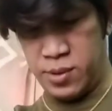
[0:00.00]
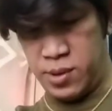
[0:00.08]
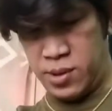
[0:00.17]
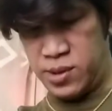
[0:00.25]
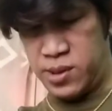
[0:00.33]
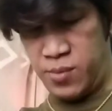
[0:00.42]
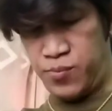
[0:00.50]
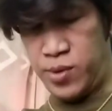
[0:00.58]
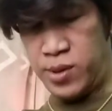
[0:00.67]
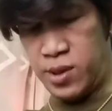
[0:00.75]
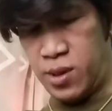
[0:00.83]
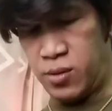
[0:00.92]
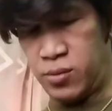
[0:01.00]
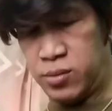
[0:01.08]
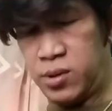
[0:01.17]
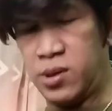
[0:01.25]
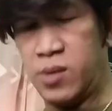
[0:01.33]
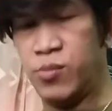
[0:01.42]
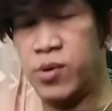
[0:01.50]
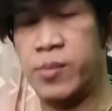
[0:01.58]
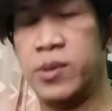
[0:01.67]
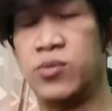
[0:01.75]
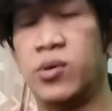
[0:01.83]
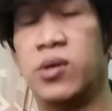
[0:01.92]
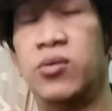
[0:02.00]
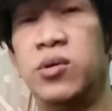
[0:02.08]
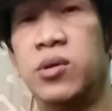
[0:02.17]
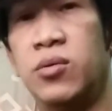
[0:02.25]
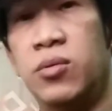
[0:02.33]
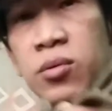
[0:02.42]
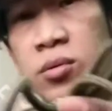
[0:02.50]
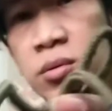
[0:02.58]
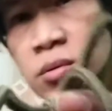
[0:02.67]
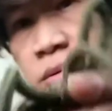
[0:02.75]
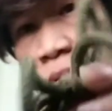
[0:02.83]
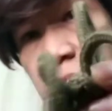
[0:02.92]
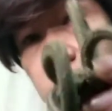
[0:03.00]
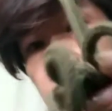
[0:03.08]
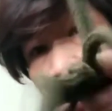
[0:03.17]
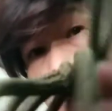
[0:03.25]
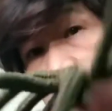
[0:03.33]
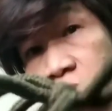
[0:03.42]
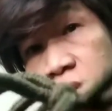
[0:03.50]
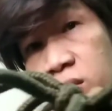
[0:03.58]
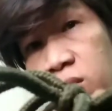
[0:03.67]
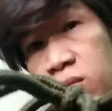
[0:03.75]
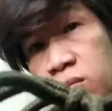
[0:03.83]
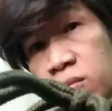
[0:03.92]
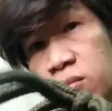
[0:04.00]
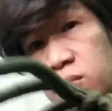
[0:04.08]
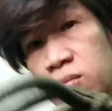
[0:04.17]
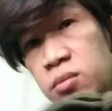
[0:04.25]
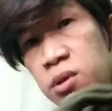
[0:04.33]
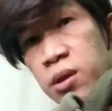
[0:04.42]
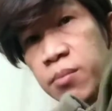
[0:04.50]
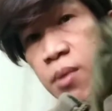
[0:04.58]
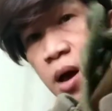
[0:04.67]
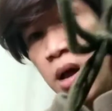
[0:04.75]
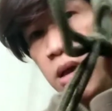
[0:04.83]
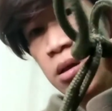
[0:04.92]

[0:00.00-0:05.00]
ayun siya pwede tingnan mo naman yung ano niya oh ganda di ba